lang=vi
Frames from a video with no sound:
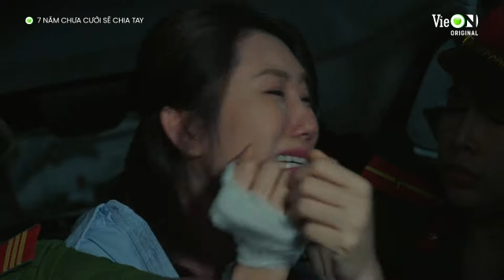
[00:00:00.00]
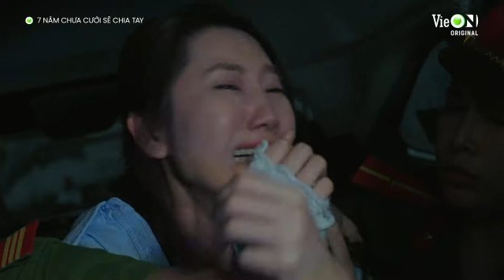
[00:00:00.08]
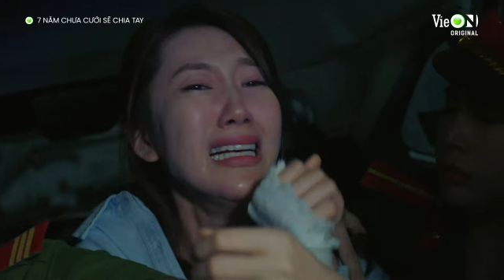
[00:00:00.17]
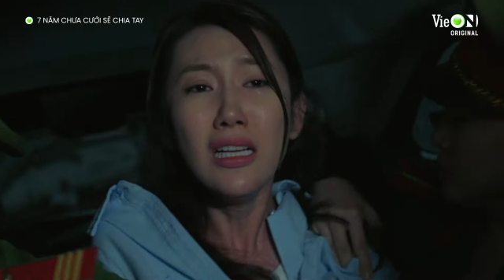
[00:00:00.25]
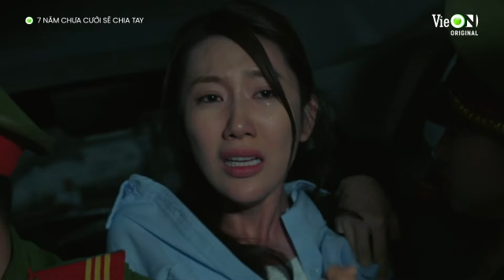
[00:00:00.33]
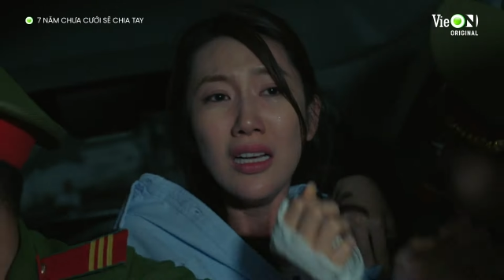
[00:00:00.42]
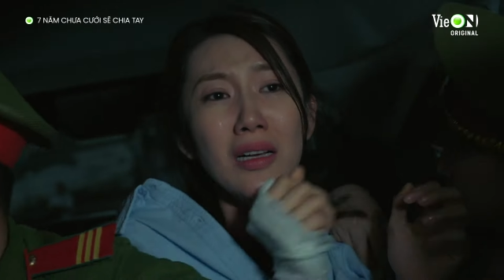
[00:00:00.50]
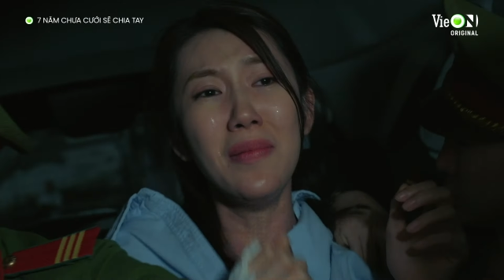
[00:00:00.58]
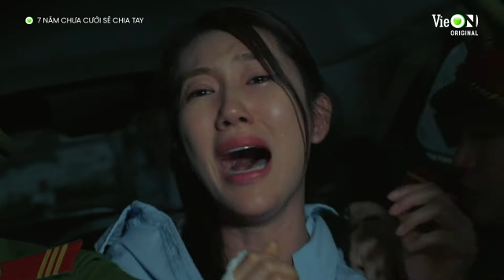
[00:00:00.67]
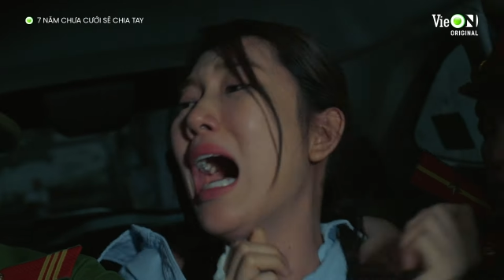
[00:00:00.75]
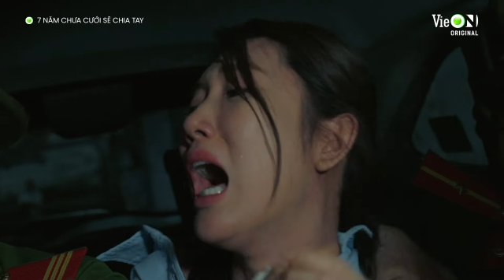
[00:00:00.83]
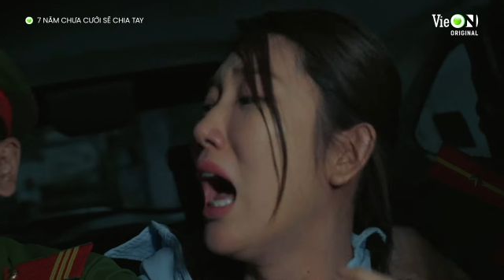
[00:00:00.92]
chính cô
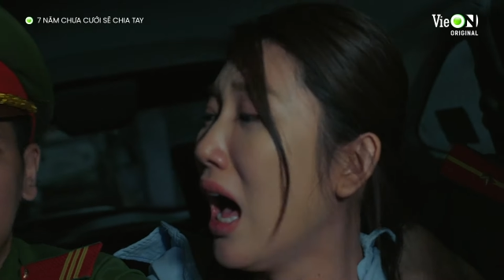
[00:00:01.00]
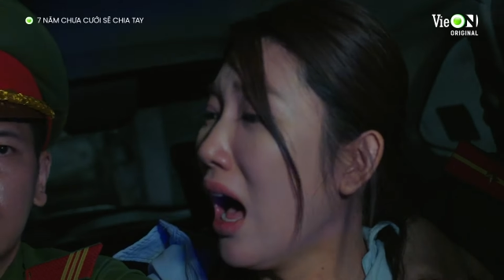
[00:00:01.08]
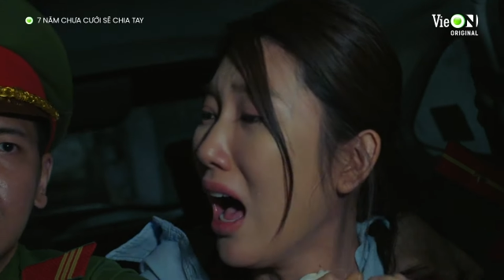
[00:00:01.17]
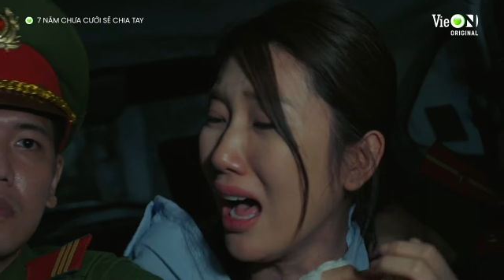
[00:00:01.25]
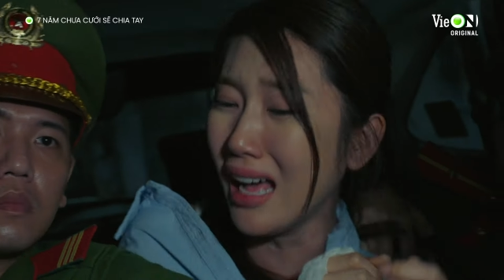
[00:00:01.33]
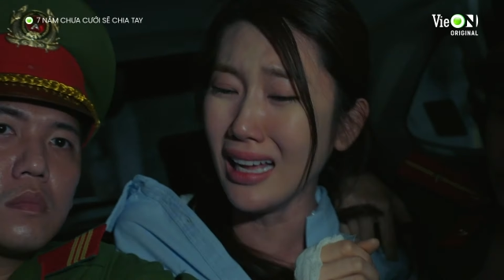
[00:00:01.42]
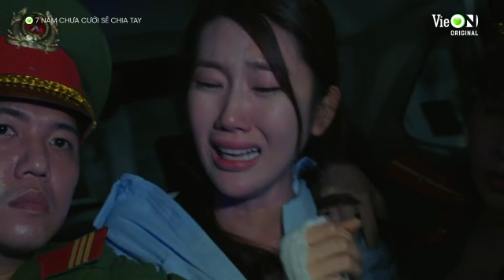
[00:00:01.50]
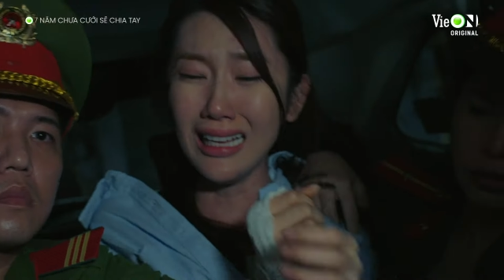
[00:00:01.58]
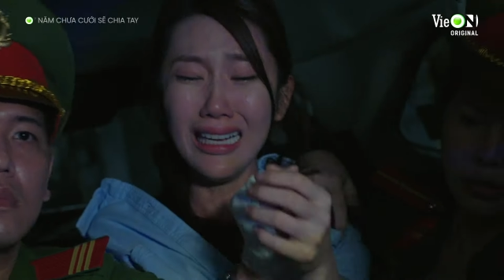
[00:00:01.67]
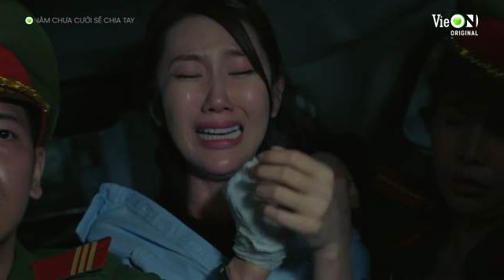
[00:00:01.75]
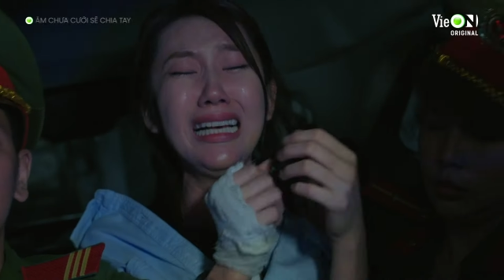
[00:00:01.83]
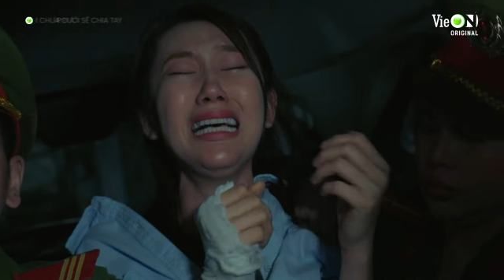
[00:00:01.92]
ta đã phá hủy toàn bộ
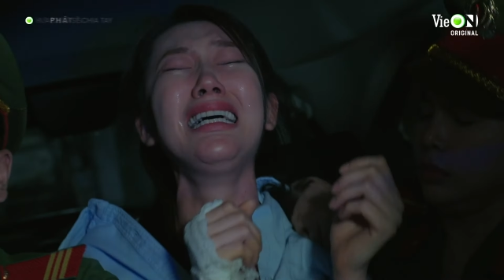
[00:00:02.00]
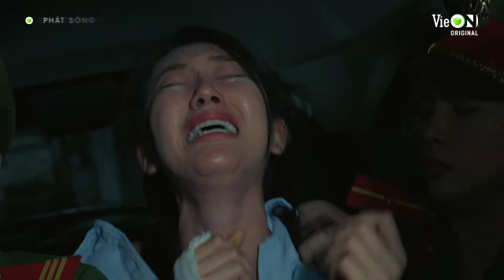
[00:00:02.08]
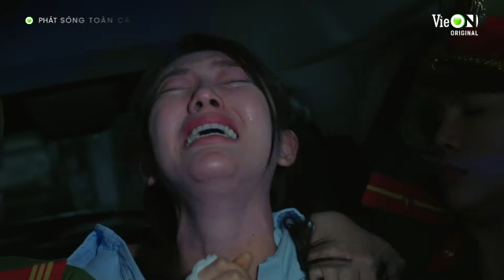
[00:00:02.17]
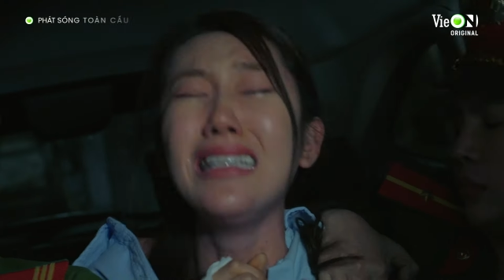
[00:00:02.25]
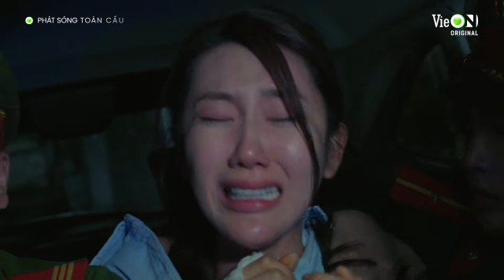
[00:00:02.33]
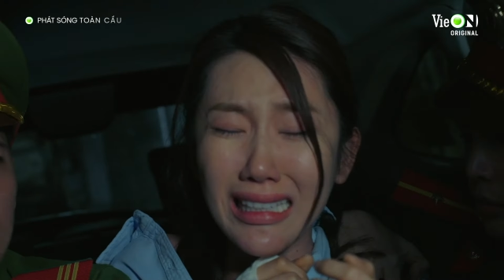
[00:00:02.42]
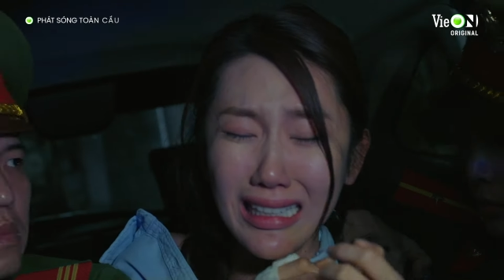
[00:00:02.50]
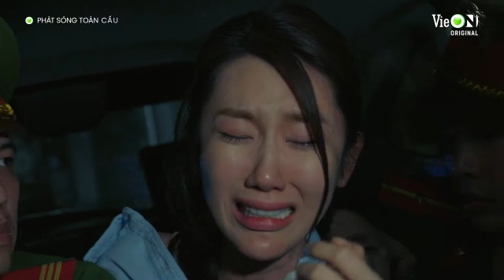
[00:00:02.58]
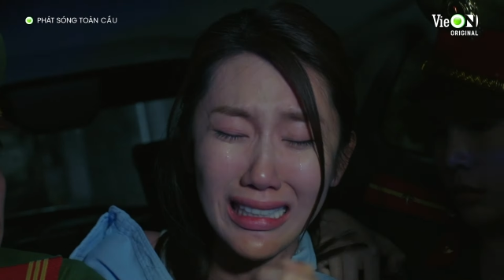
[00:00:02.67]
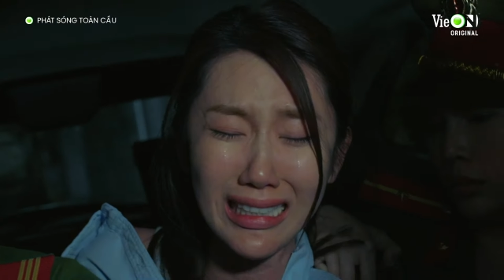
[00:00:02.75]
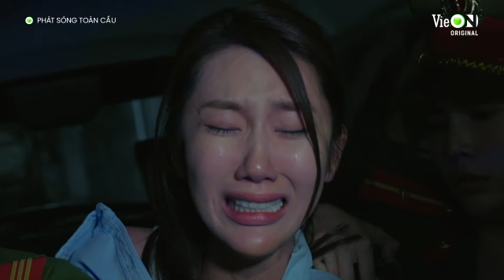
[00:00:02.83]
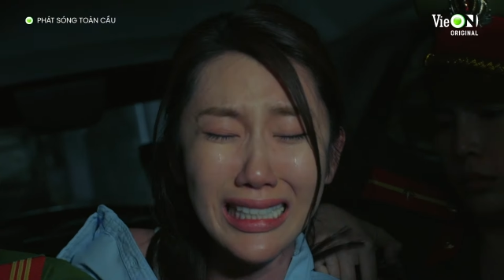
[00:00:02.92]
cuộc đời anh
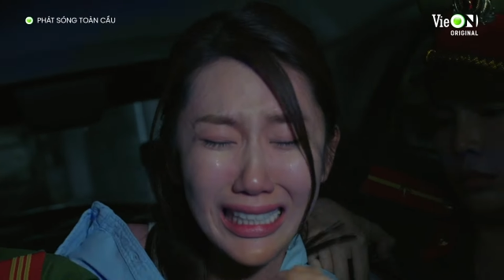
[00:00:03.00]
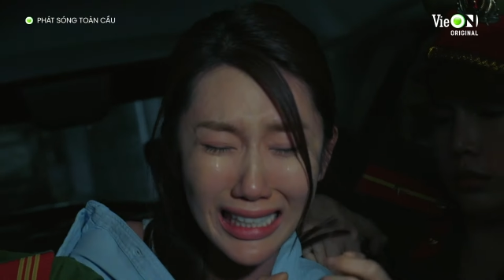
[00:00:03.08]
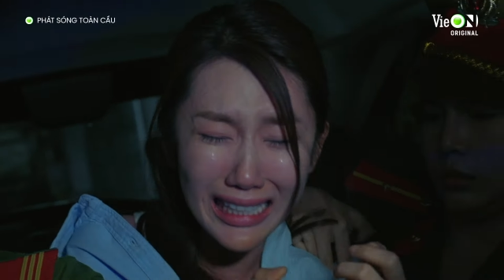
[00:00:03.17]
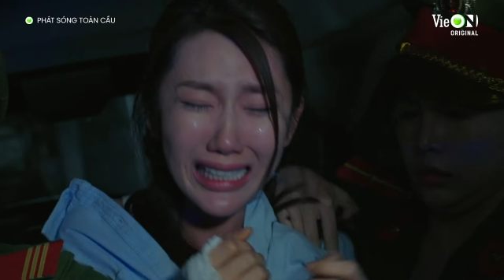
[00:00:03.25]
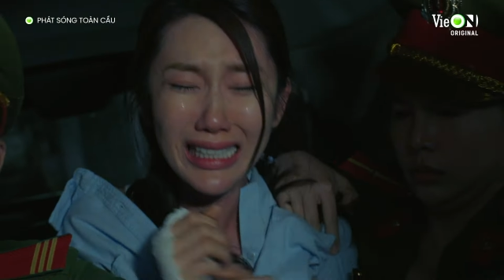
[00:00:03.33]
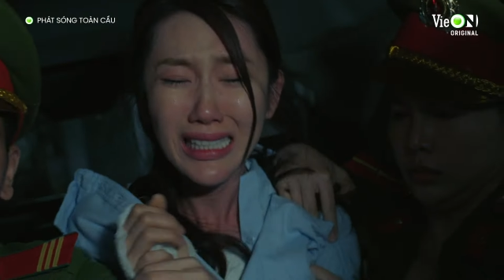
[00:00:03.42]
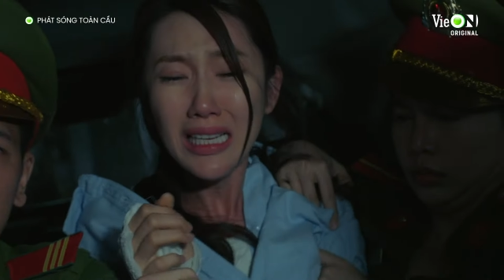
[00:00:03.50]
thiên ân bị kết